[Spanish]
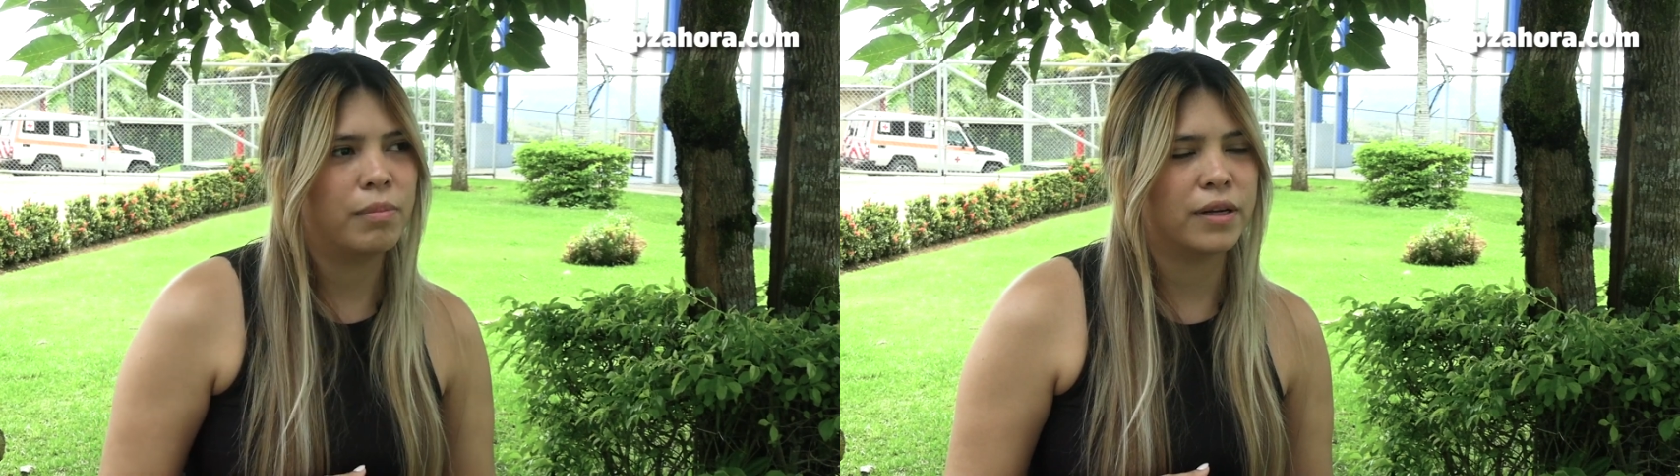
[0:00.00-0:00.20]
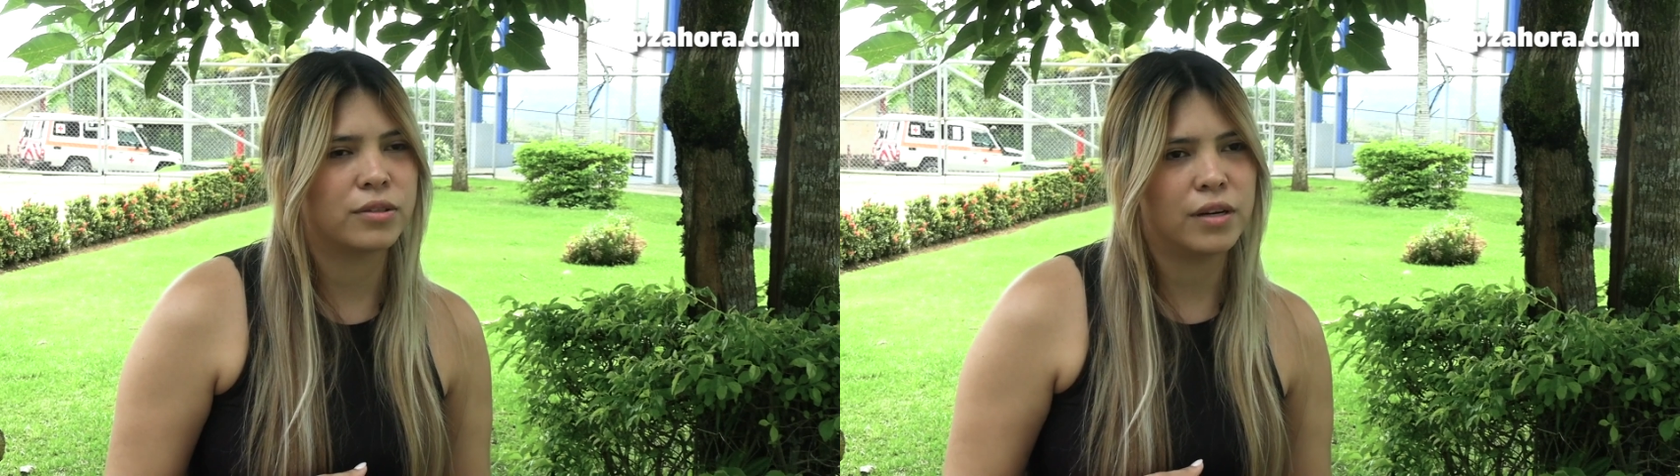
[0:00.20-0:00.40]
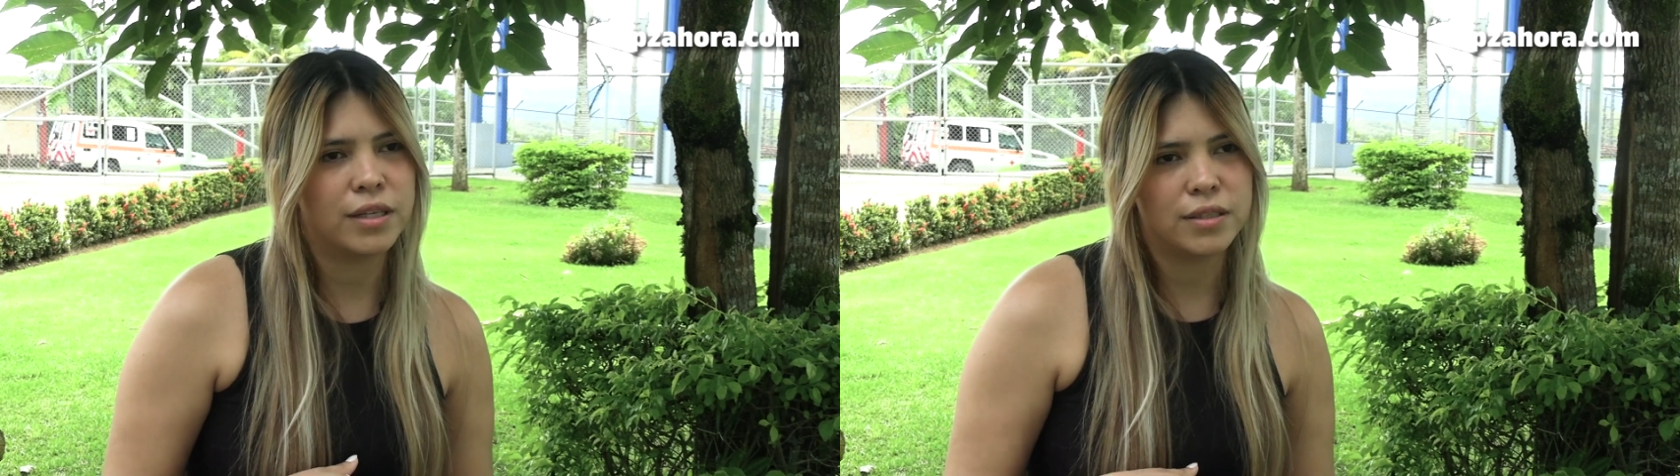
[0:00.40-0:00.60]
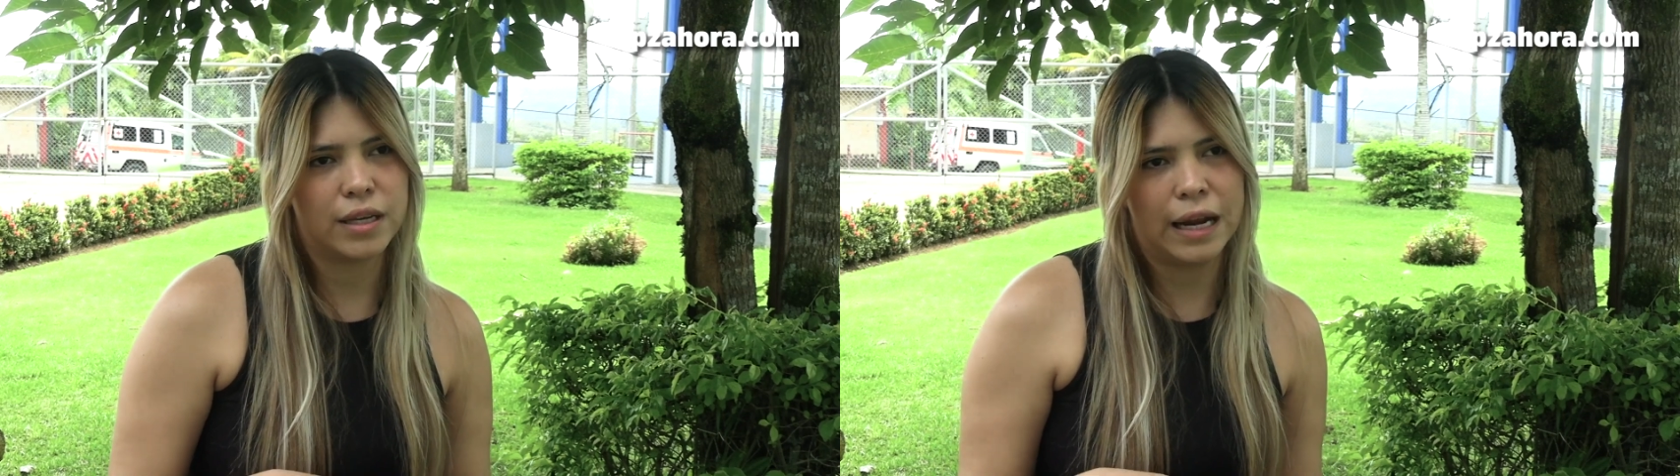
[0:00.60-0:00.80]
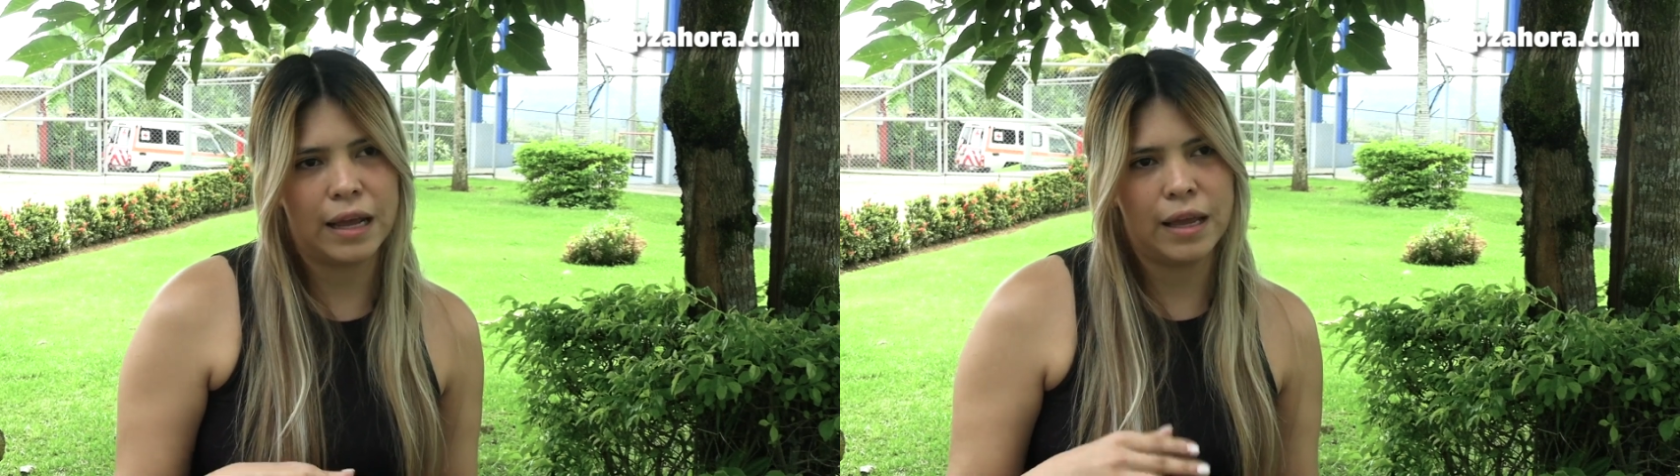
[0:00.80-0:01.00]
personas
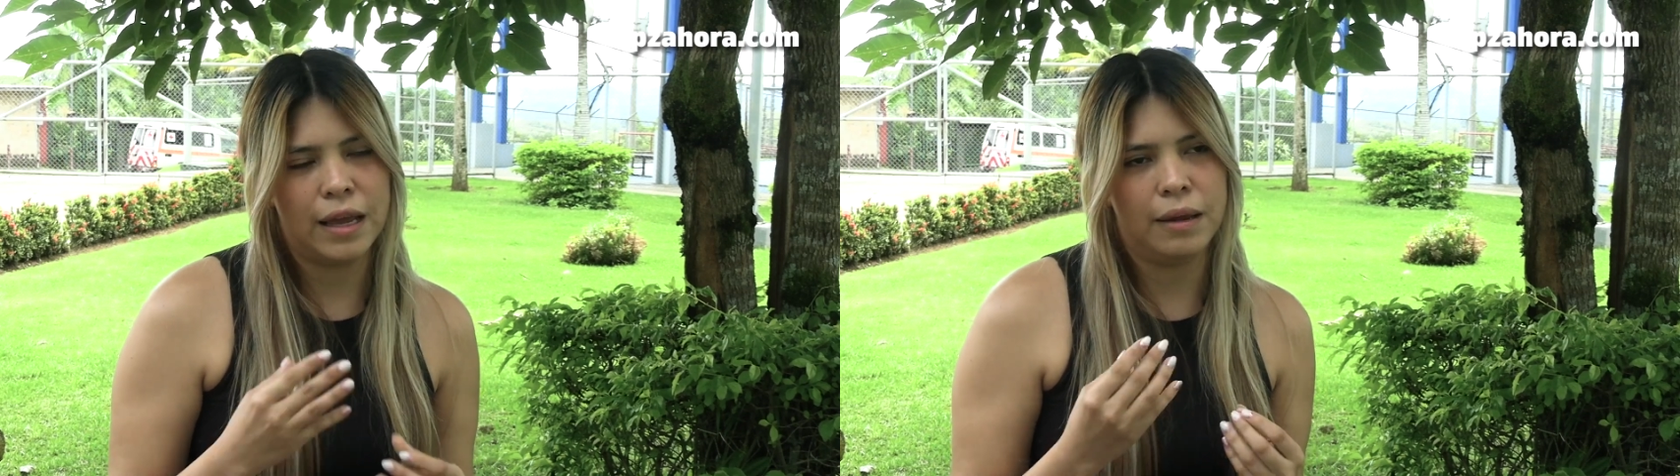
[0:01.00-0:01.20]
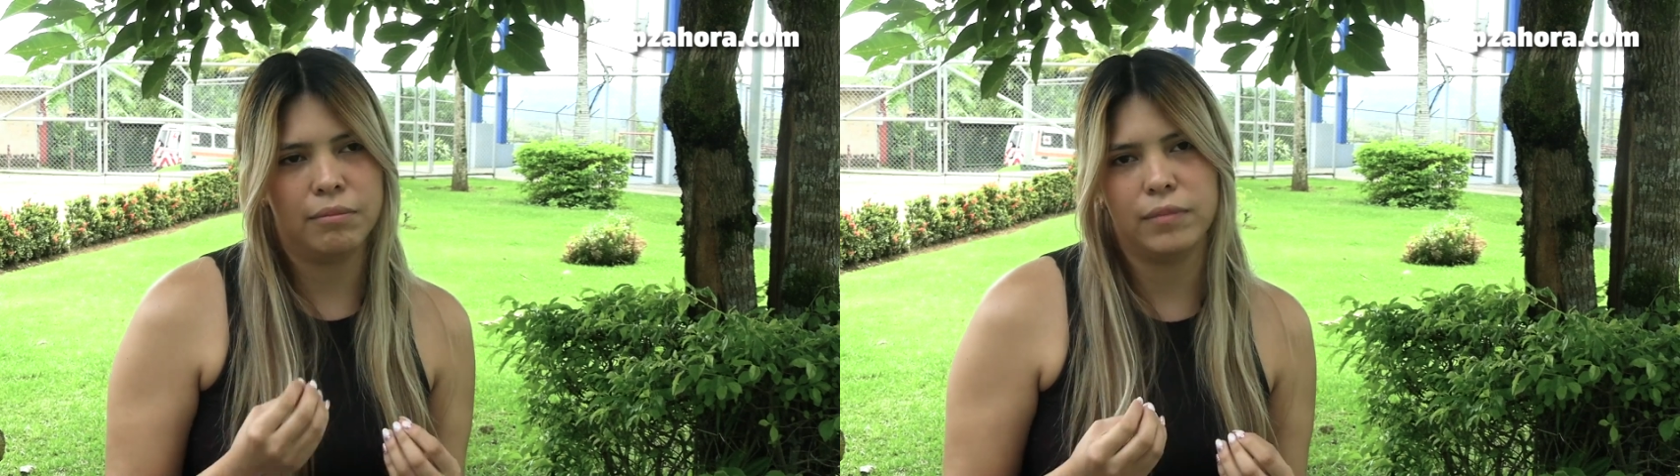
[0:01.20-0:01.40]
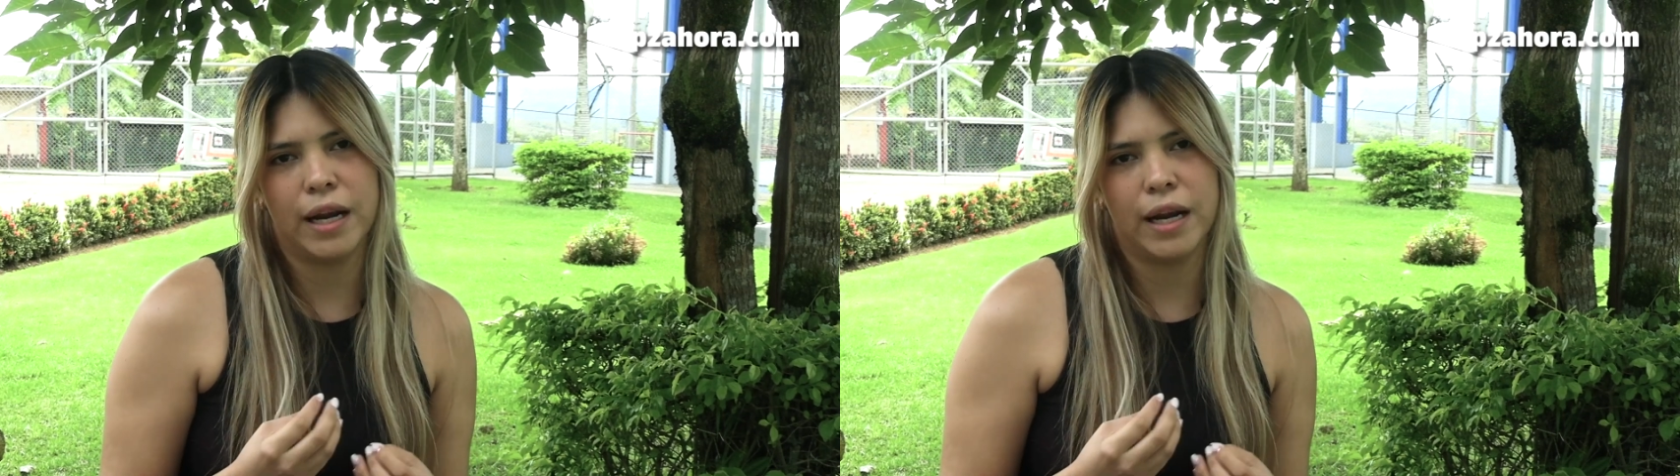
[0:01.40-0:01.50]
eh,